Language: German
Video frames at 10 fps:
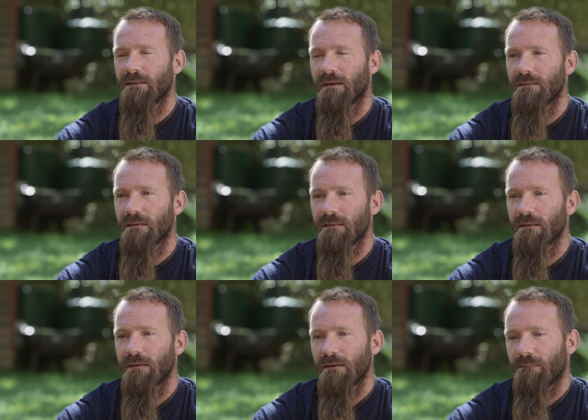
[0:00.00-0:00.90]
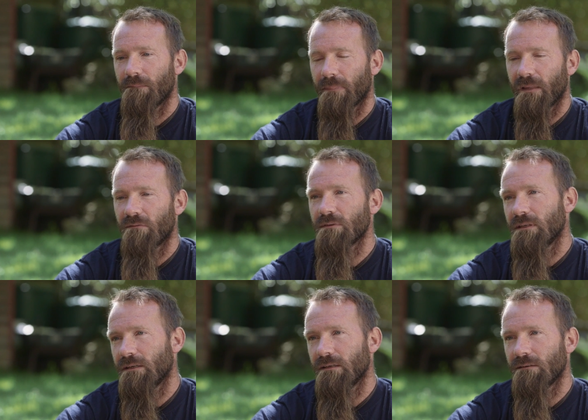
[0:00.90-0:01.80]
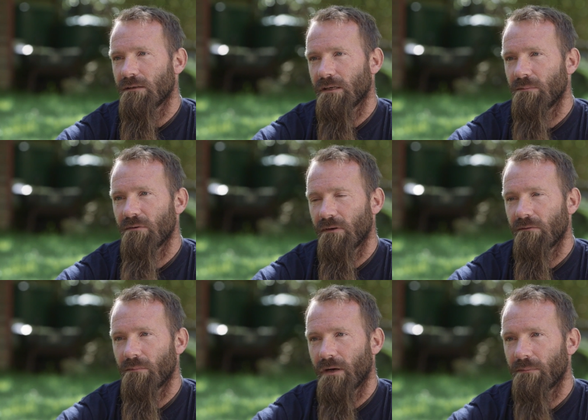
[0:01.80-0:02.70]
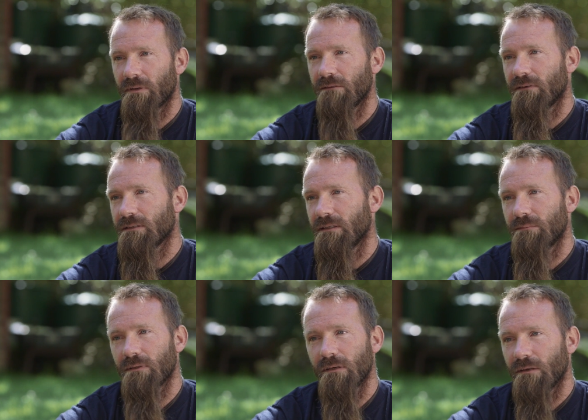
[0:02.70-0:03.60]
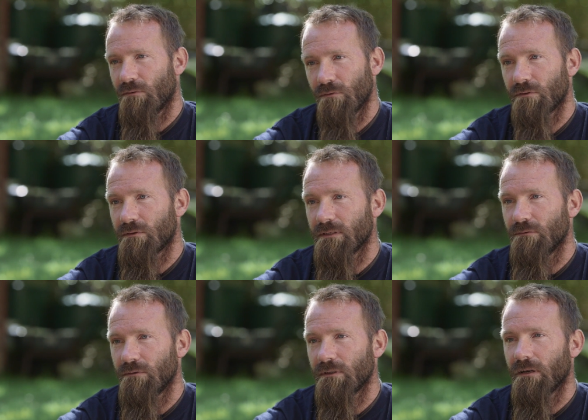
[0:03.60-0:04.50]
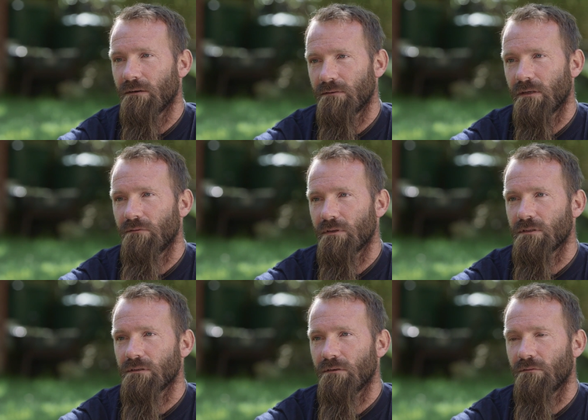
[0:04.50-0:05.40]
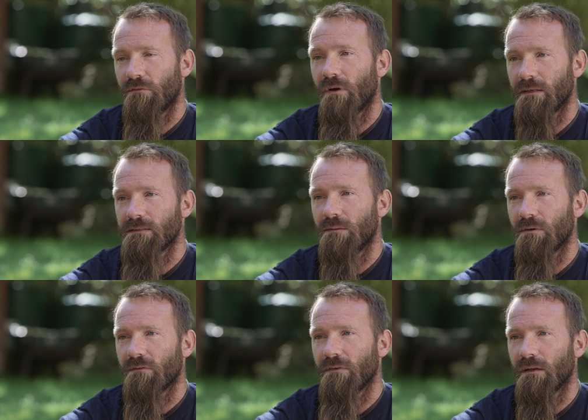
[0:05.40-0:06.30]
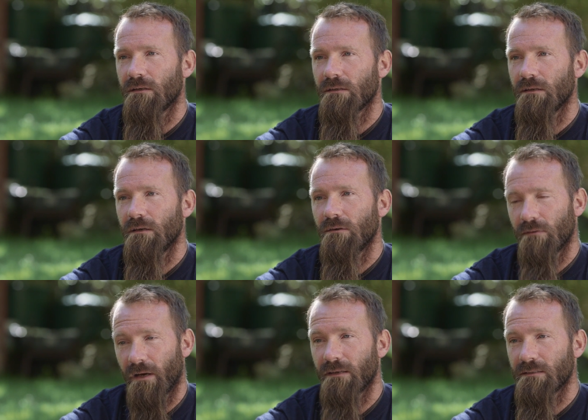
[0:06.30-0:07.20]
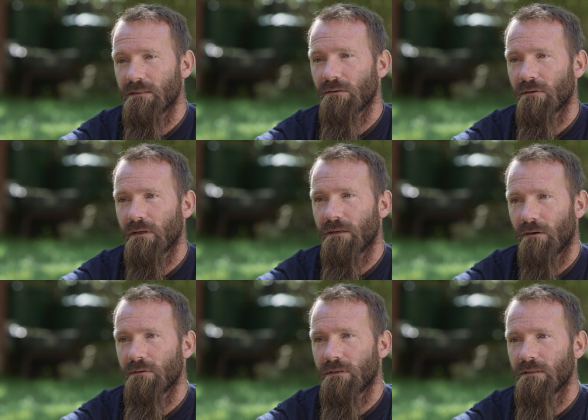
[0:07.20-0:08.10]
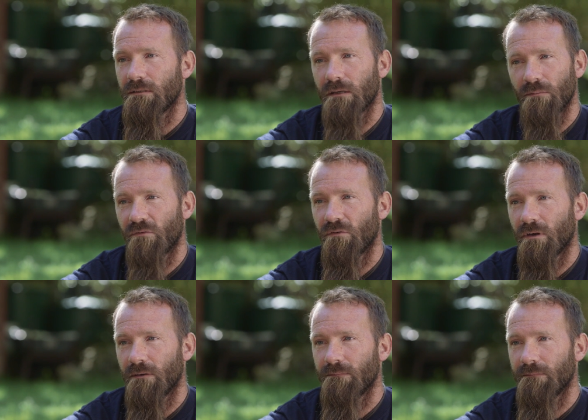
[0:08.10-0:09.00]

in der Hand hat, darf man es den Kindern nicht geben, weil wenn man einem Kind was gibt, ruckzuck sind Hunde da und dann wird es für einen selber gefährlich. Und Eigensicherung geht auch in der ISA immer vor.